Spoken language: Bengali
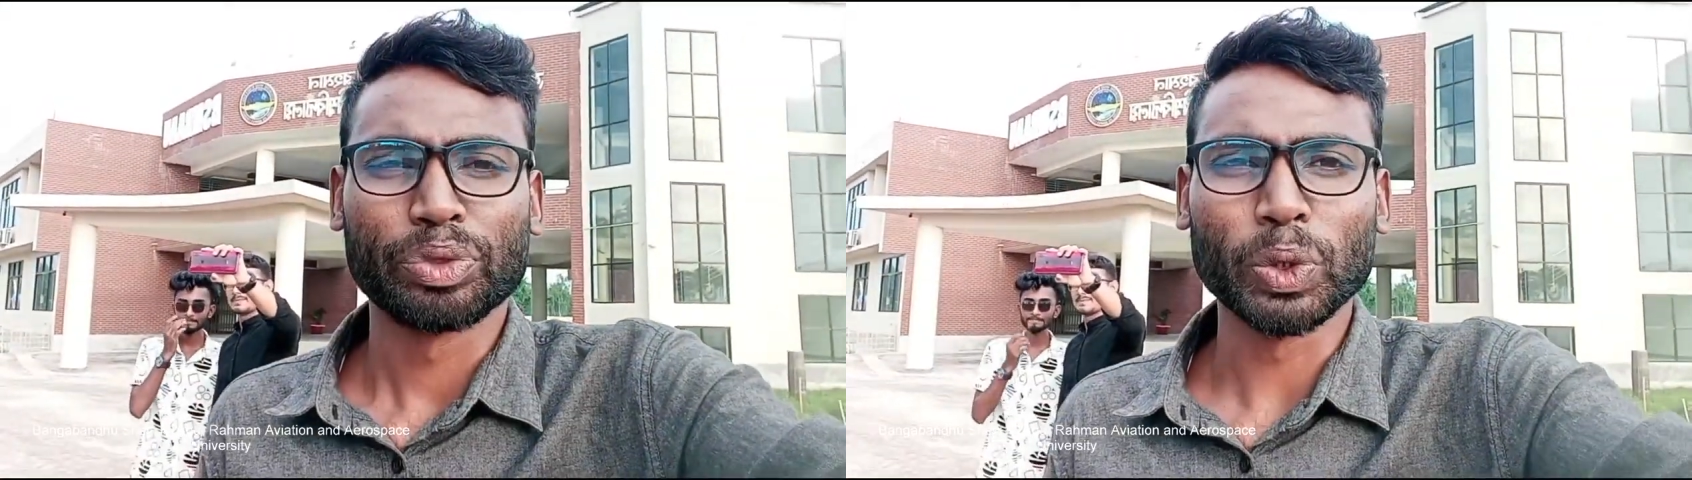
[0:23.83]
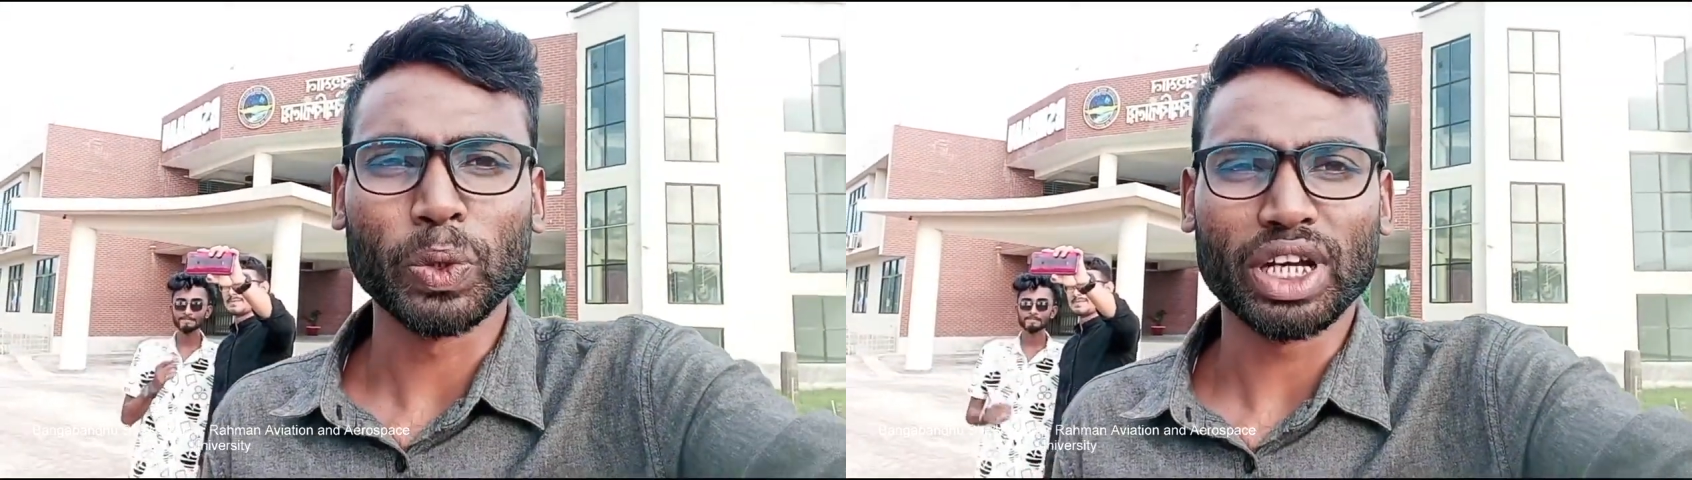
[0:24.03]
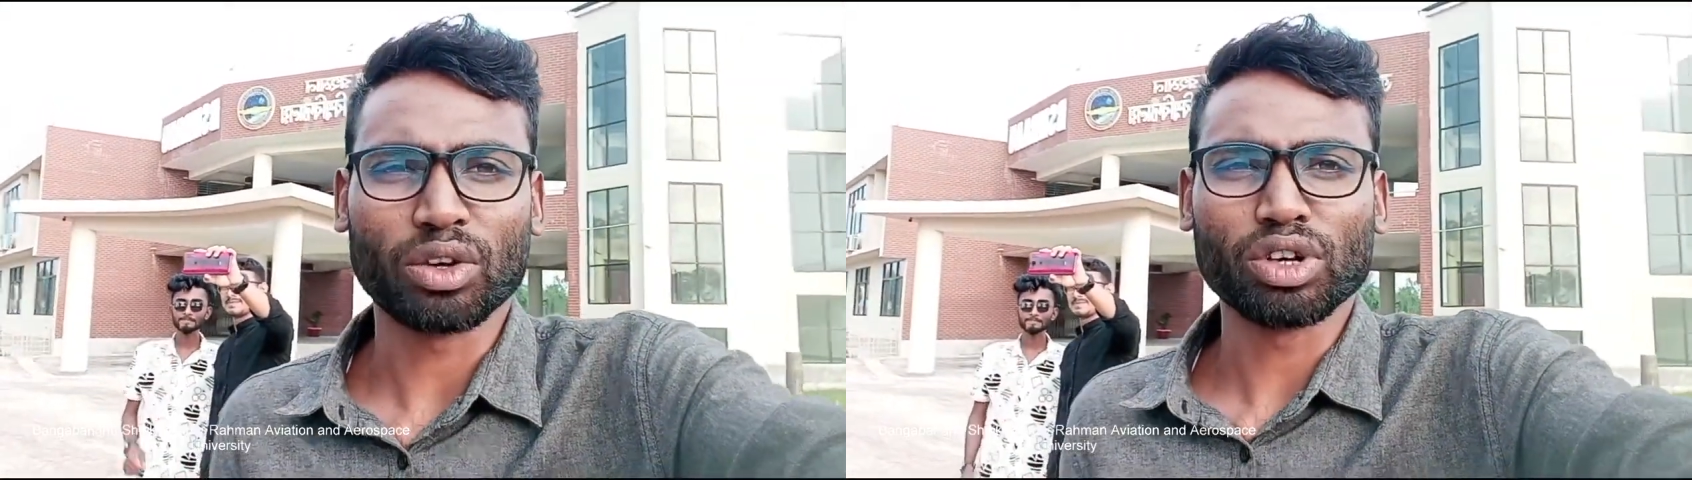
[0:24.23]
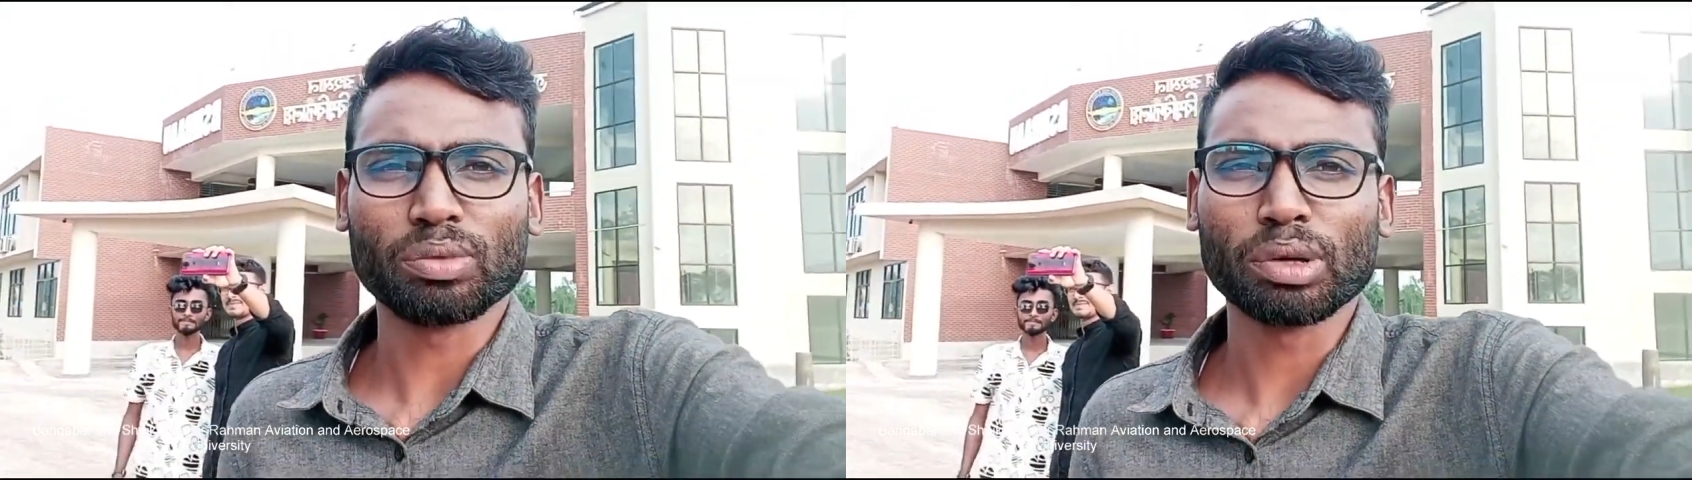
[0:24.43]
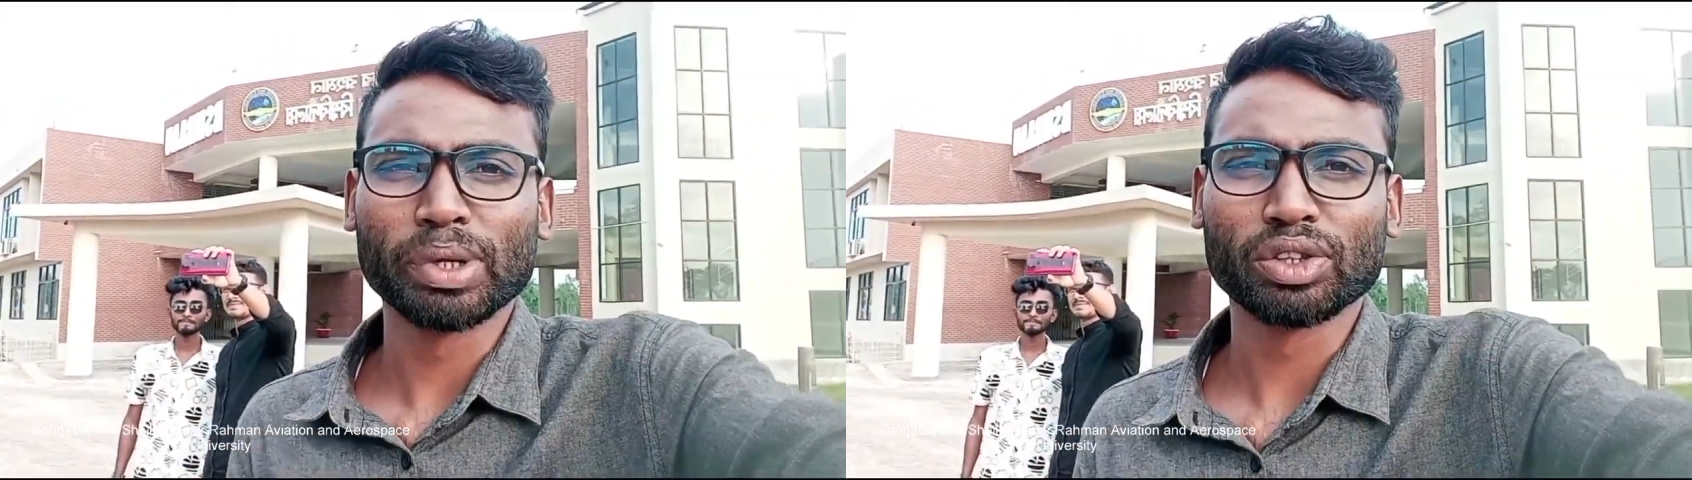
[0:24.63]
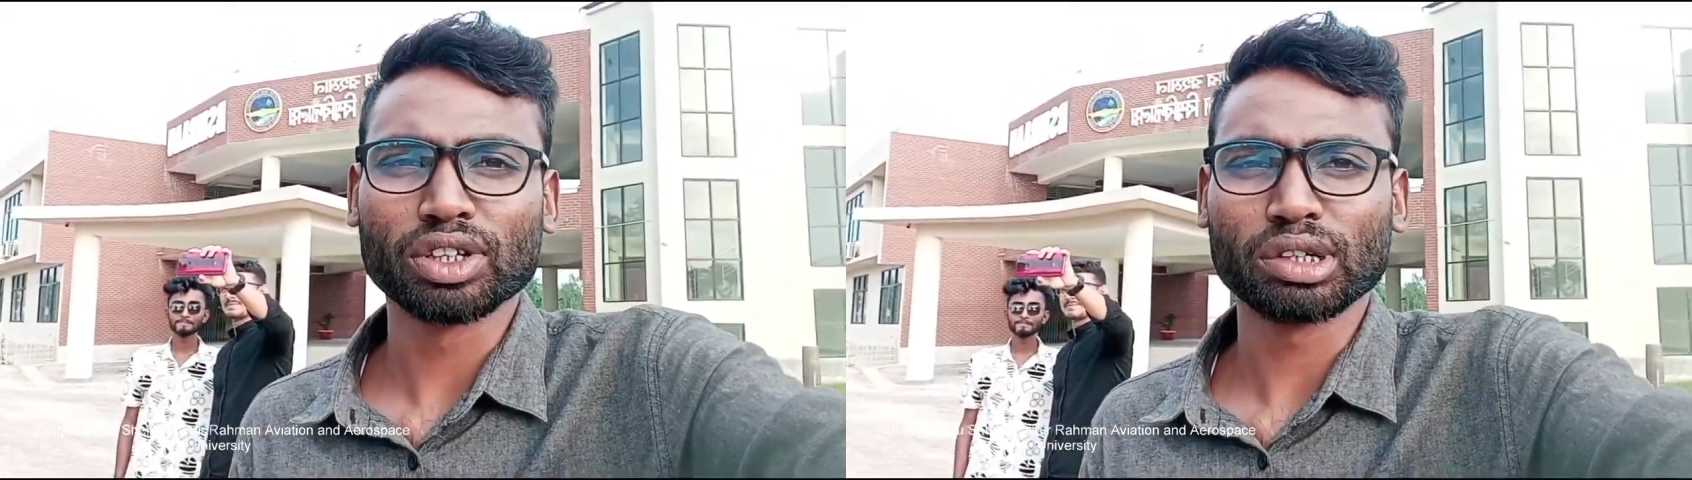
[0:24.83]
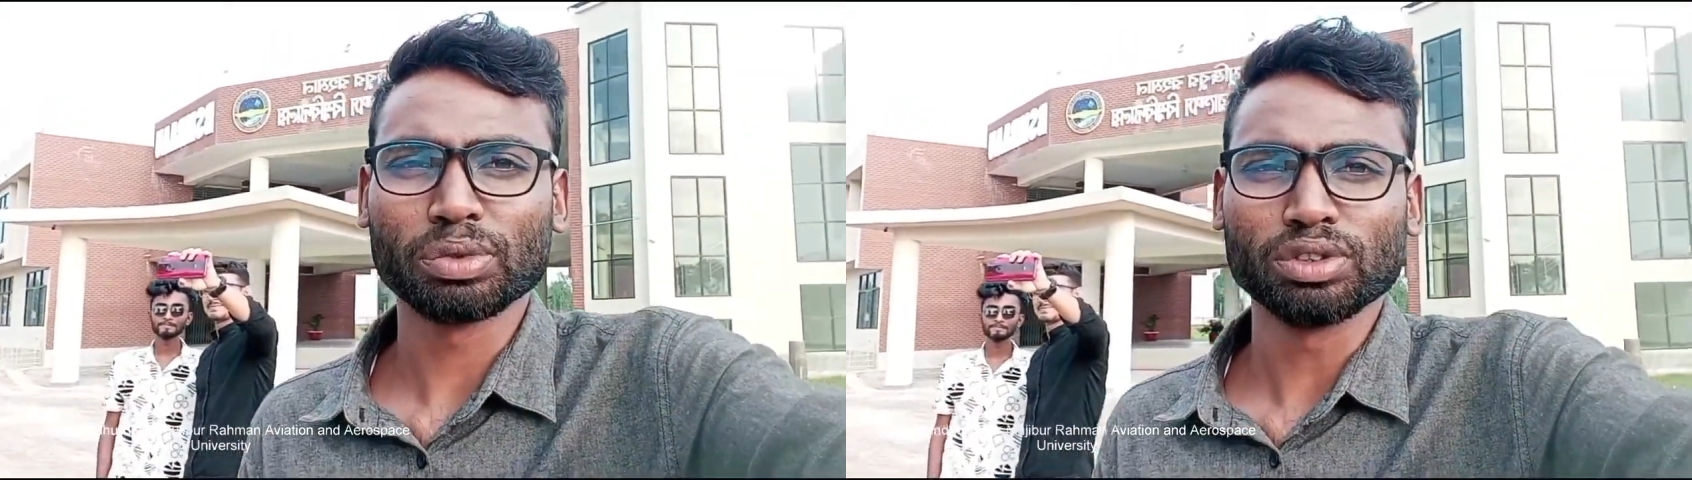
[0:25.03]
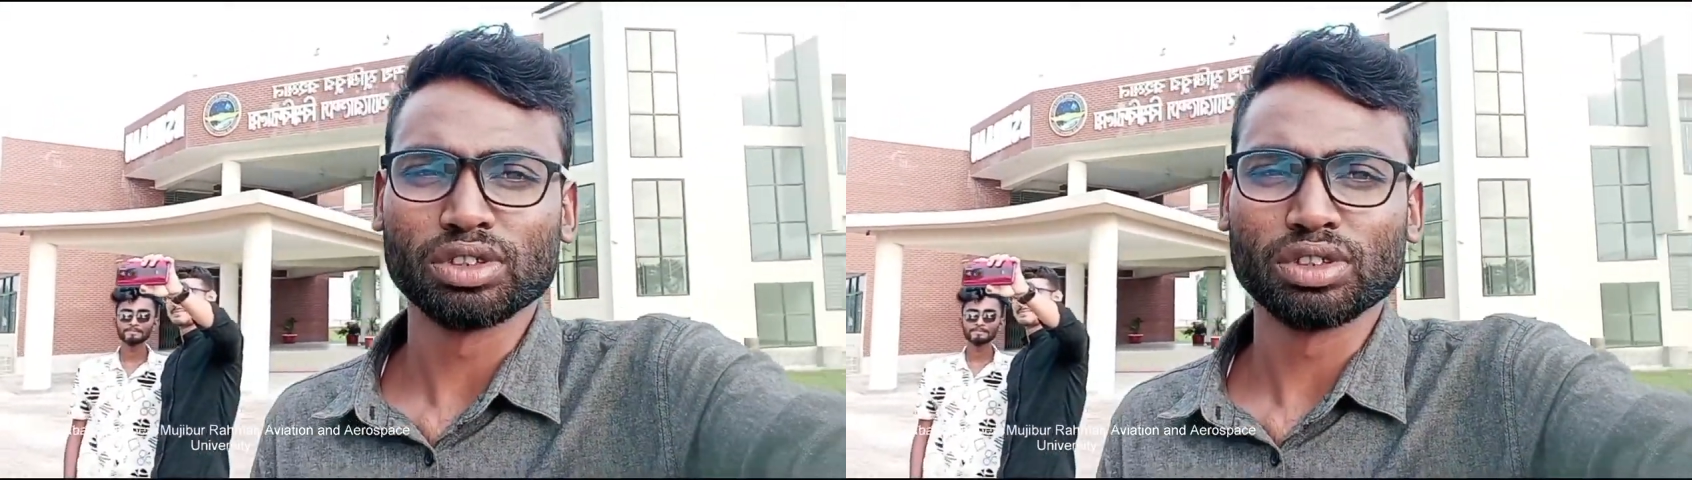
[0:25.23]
তো এখন আমরা ভিতরে যাব